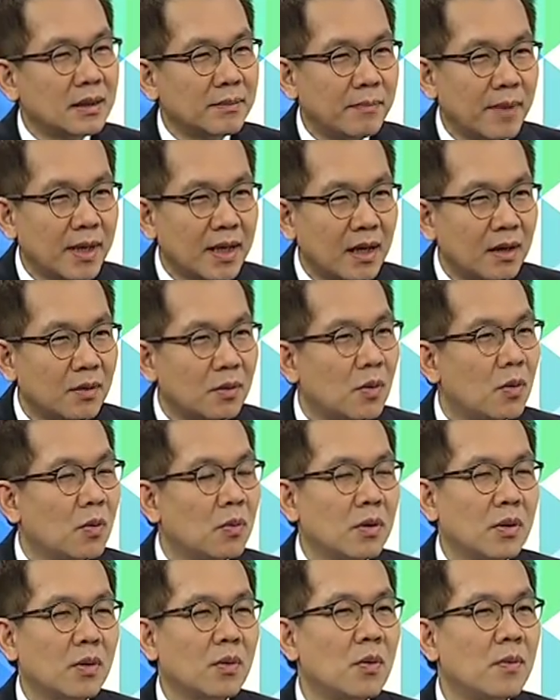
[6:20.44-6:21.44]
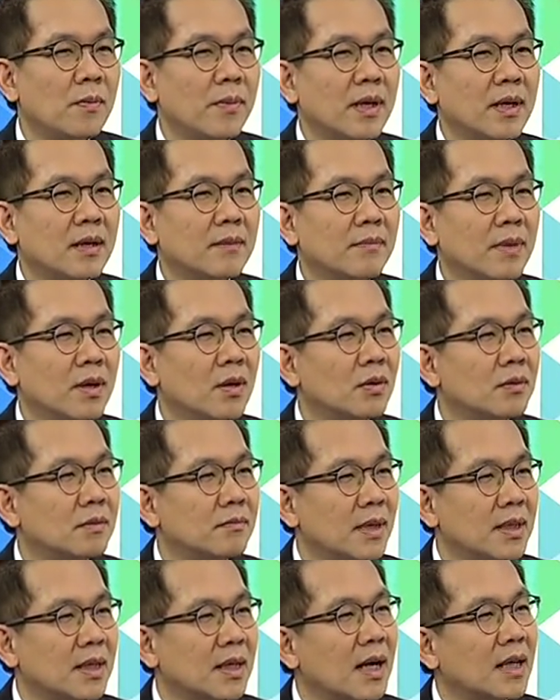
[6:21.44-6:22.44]
บไม่งั้นแล้วคงไม่ล
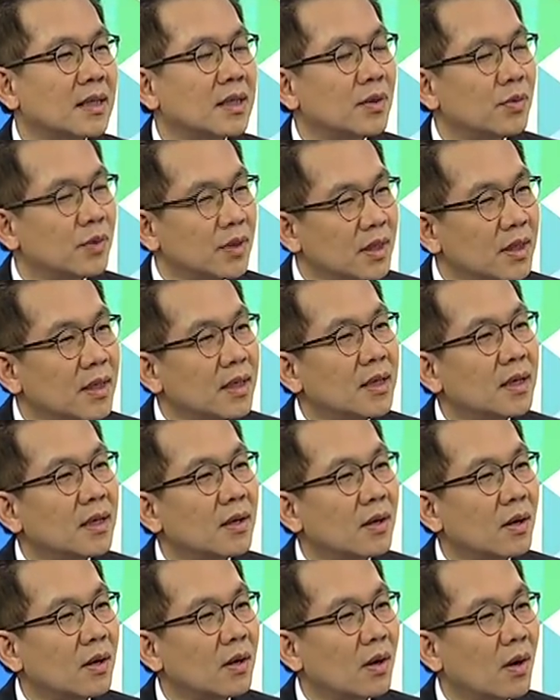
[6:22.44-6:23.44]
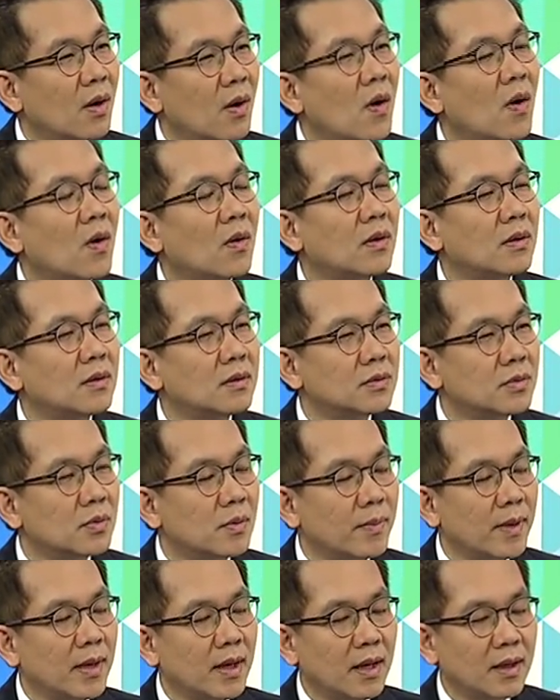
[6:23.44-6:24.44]
ดมาตรการ QE ออ
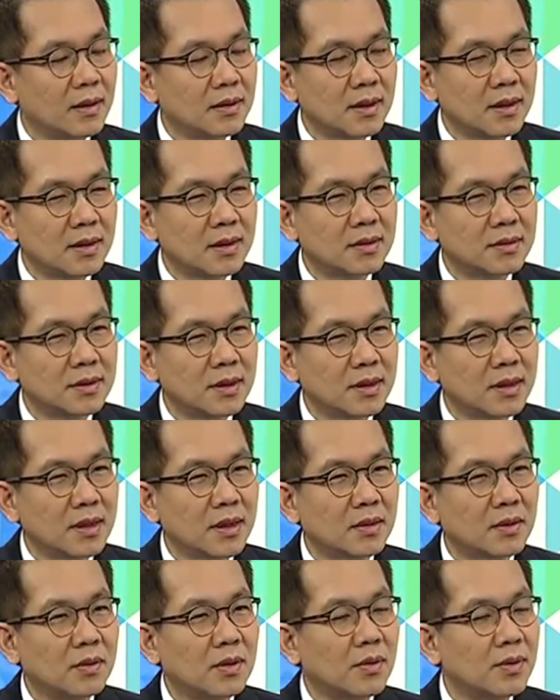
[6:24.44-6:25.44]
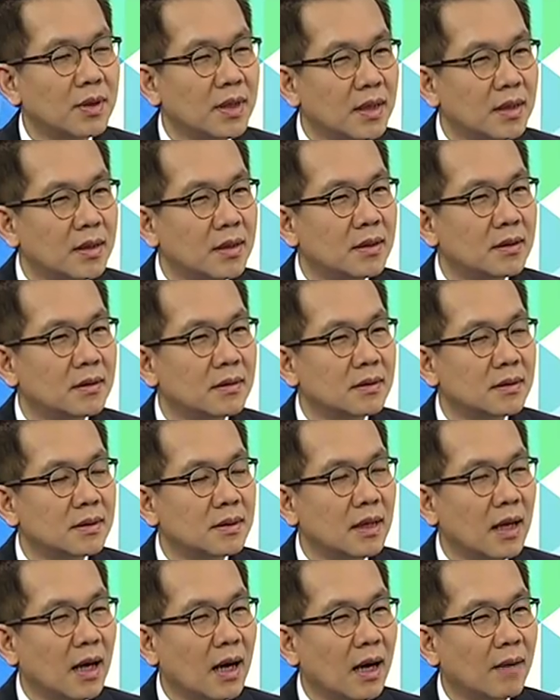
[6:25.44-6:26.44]
กถูกไหมฮะถ้าเกิดเศรษฐกิจของเขาดีขึ้น
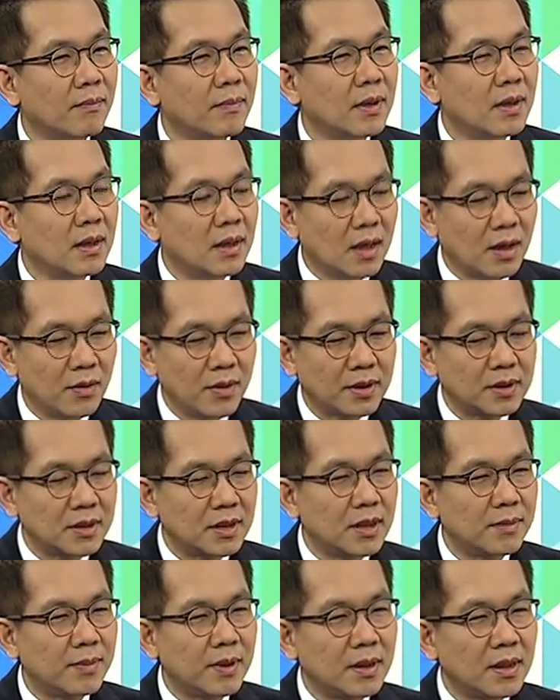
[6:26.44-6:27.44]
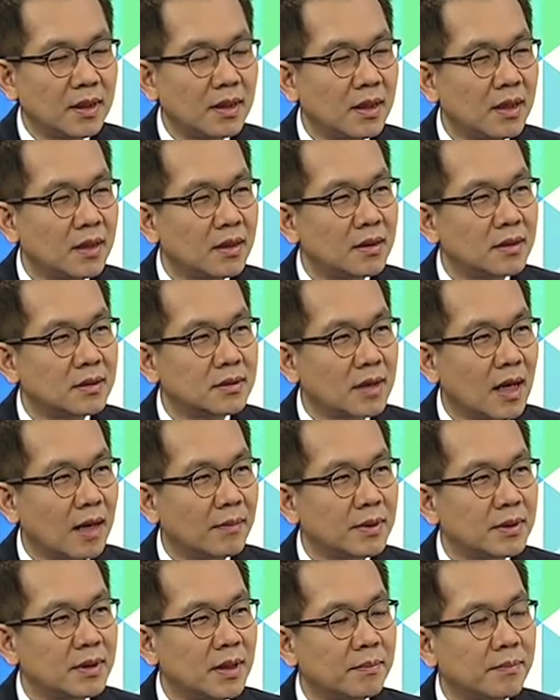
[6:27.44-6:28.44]
นะครับเขาเห็น GDP ที่ดีขึ้น
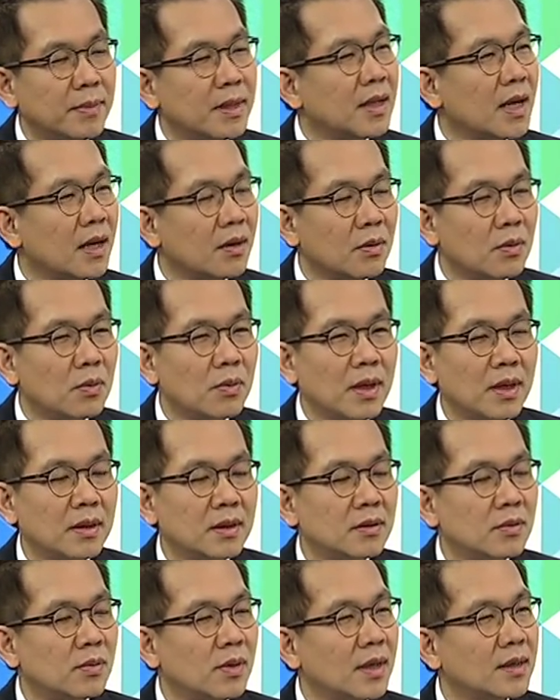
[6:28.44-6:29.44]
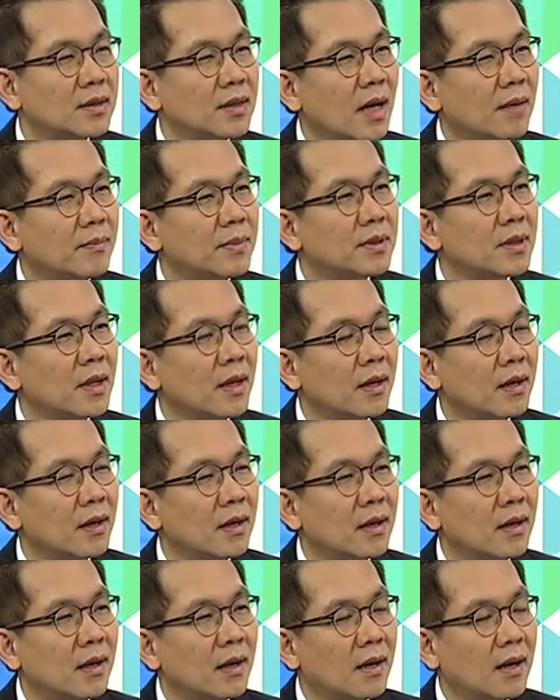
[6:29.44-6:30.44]
3% ปีหน้าก็คงเห็นตัวเลข 3%
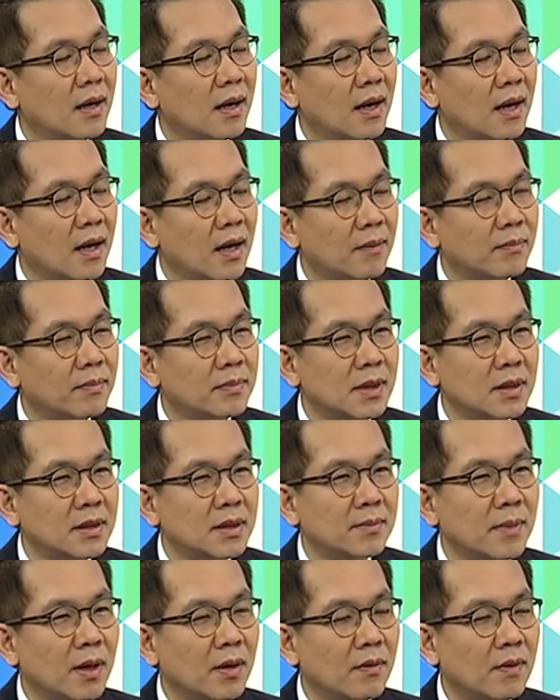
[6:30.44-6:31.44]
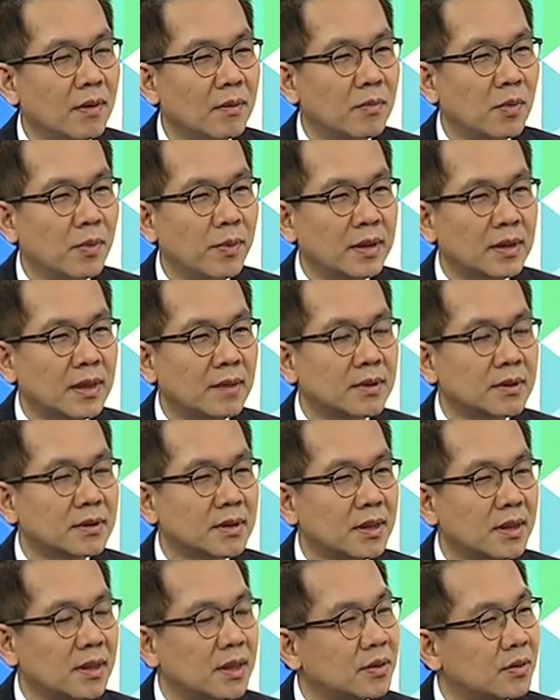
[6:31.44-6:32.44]
นะครับนั่นคือหมายความว่าโมเมนตัมทา
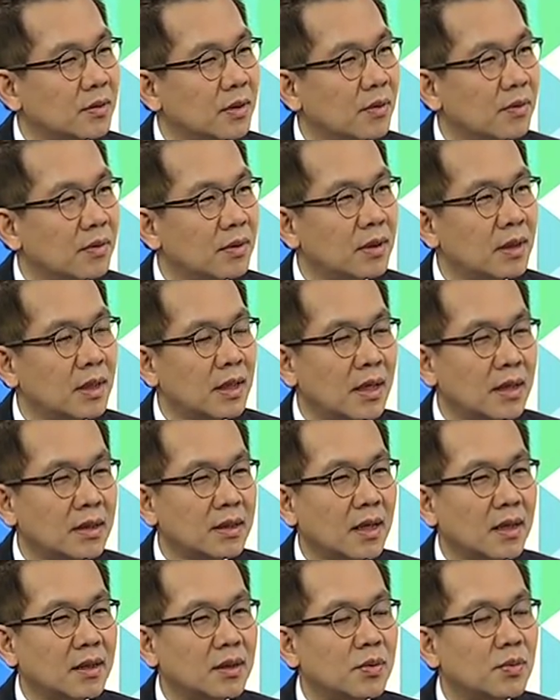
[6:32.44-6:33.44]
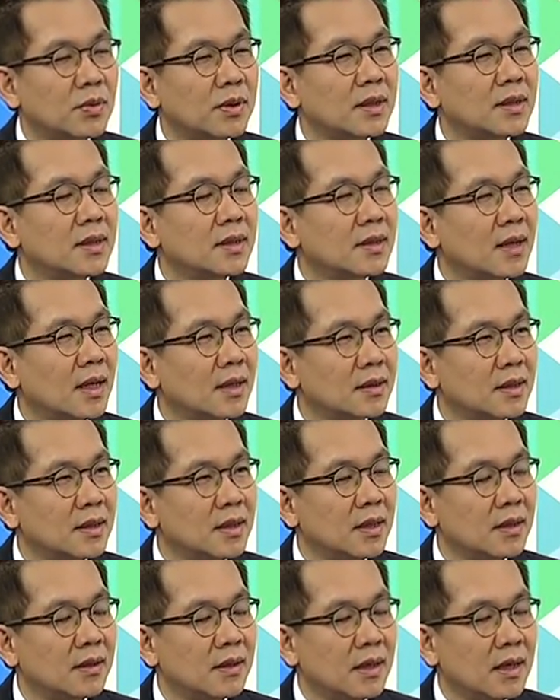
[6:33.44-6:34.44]
งเศรษฐกิจของเขาก็ยังอยู่ในทิศทาง
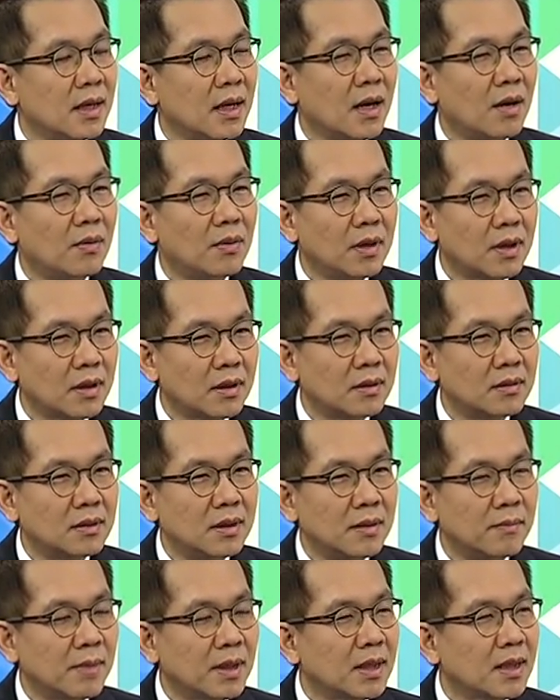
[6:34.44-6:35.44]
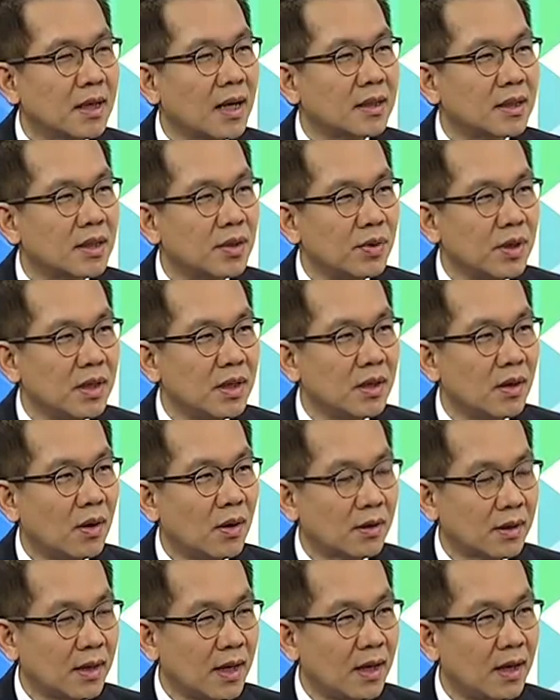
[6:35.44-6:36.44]
ที่ดีเขาเลยดึงมาตรการ QE ออ
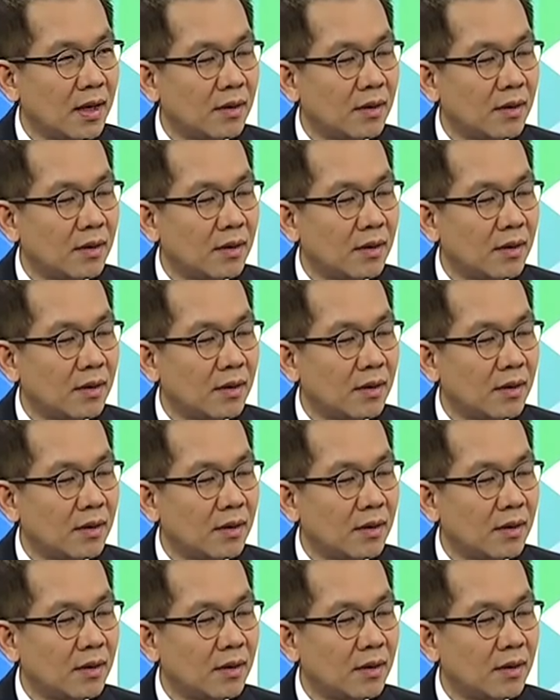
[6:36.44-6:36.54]
กได้